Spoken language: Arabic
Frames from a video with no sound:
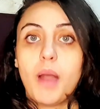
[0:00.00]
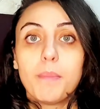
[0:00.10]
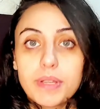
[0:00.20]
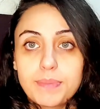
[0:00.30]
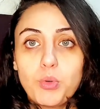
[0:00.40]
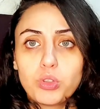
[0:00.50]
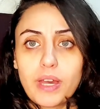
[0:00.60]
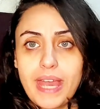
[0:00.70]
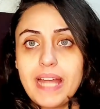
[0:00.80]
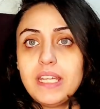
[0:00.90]
مظبوطه
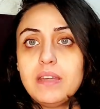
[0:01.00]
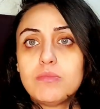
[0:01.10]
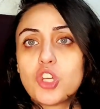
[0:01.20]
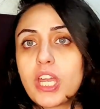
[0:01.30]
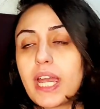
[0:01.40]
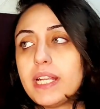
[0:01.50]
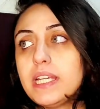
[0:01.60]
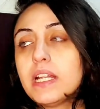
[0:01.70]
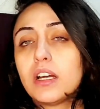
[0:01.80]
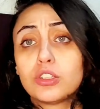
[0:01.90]
يعني مش
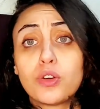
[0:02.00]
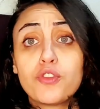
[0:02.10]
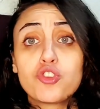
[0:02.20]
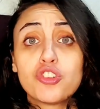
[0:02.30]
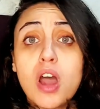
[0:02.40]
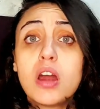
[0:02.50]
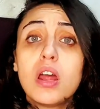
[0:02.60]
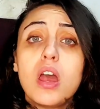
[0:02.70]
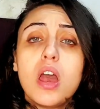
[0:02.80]
هيخلي لك اطراف الشعر